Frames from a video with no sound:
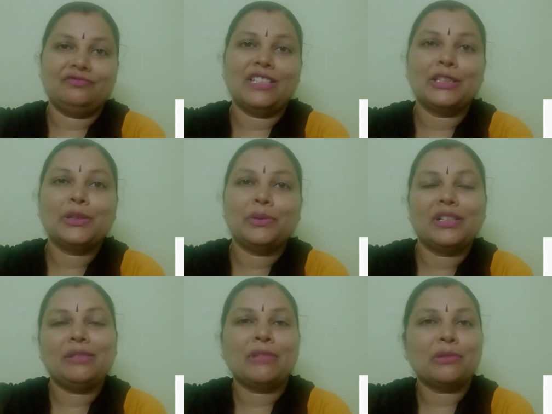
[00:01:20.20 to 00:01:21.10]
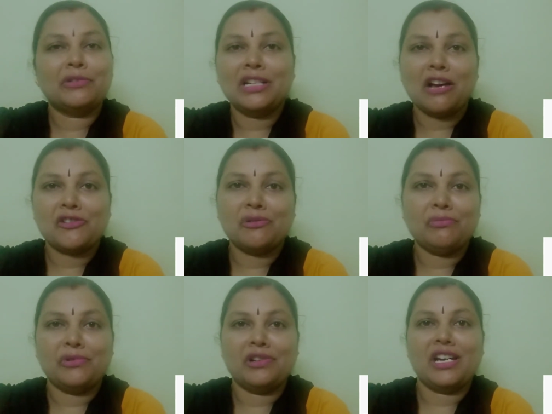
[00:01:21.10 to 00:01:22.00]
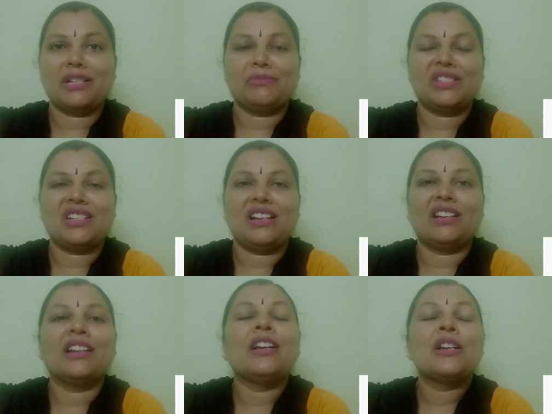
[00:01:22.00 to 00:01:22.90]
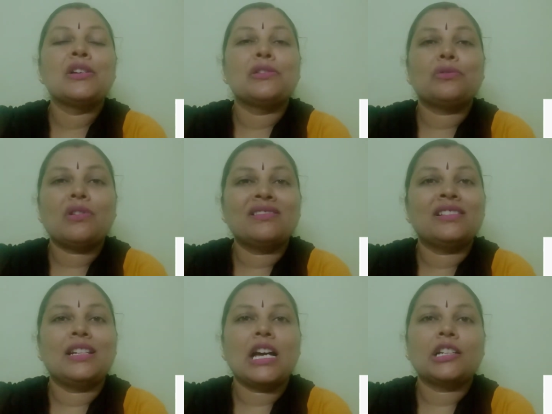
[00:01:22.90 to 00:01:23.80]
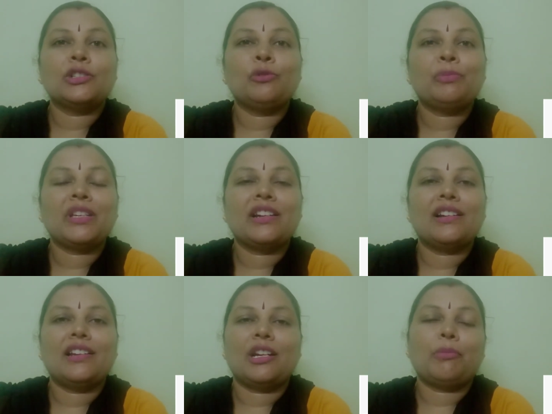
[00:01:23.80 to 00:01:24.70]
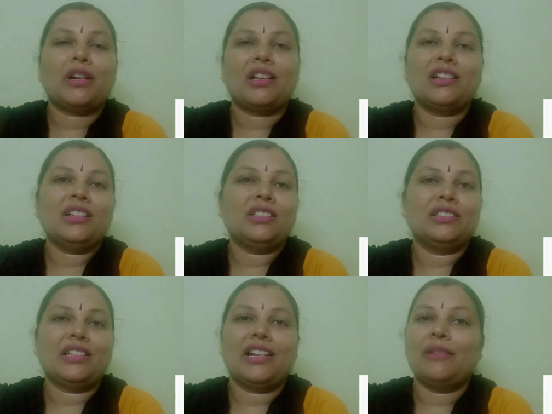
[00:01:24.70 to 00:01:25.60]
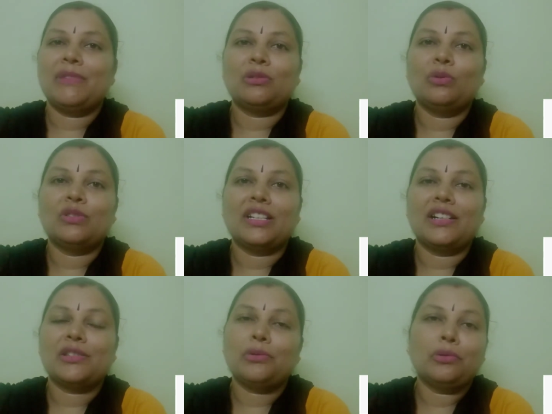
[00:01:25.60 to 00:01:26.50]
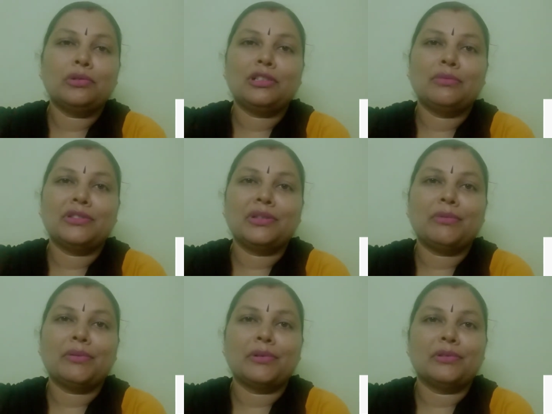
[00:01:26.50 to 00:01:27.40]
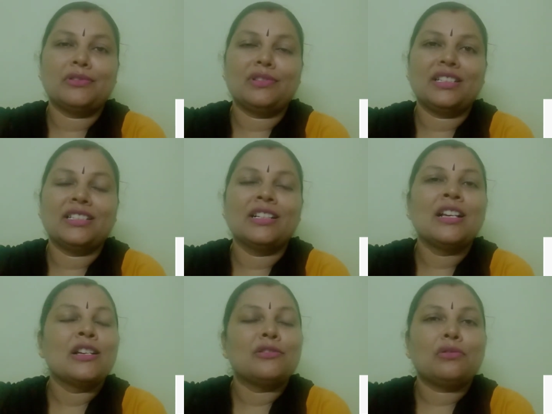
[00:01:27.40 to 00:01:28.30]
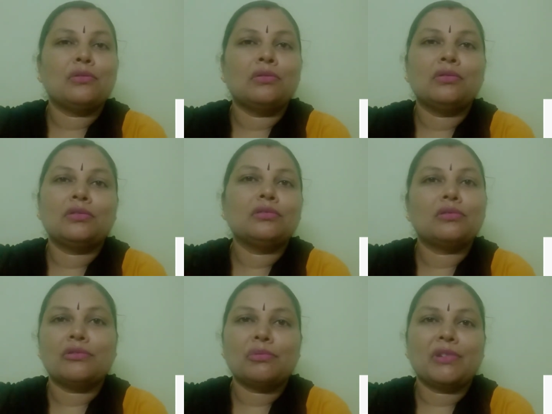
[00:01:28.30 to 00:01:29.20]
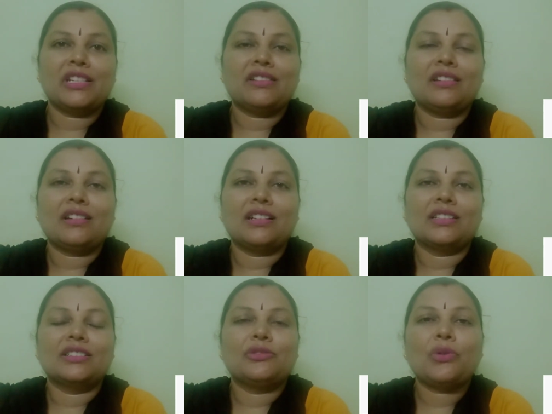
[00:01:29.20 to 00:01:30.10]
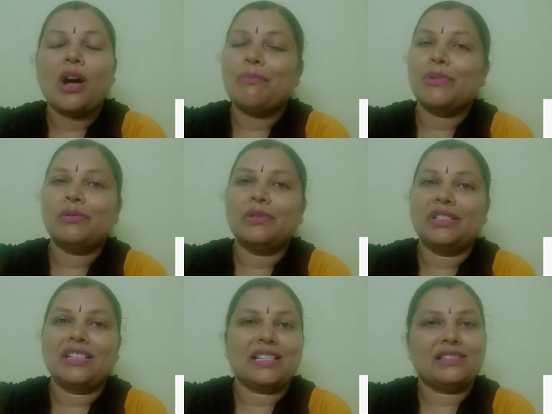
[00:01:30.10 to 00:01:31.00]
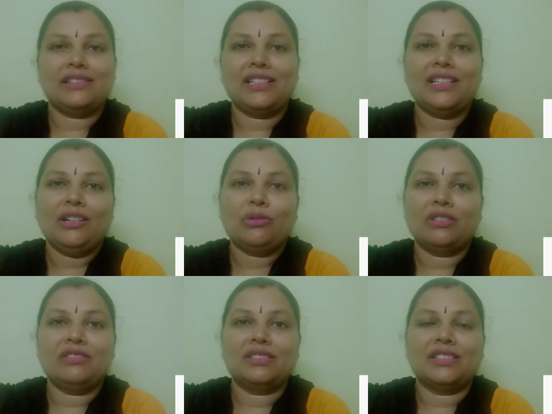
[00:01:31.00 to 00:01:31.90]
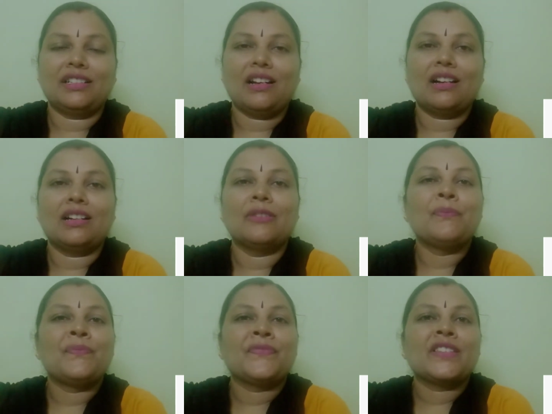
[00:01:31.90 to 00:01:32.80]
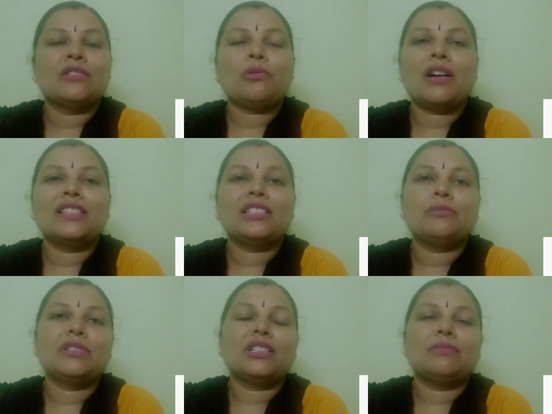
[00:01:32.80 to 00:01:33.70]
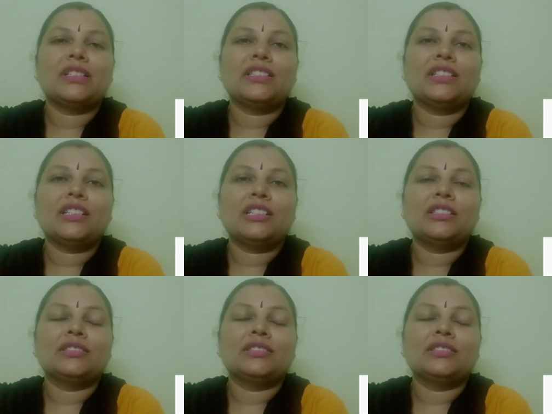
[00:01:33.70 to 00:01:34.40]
வந்த உடனே மறுபடியும் லாக்டவுன் போட ஆரம்பிச்சிட்டாங்க ஸோ அந்த லாக்டவுன் பீரியடில் என்ன பண்ணாங்க எல்லாமே க்ளோஸ் ஆகிடுச்சு ஹோட்டல் மட்டும் எப்படி ஓடும் சொல்லுங்கள் ஸோ ஹோட்டலும் க்ளோஸ் பண்ணிகிட்ருக்காங்க ஸோ அப்போது ஒரு நஷ்டத்தில் அவங்க விழுந்திருக்காங்க ஸோ அதுக்கு பிறகு பார்த்திங்கன்னா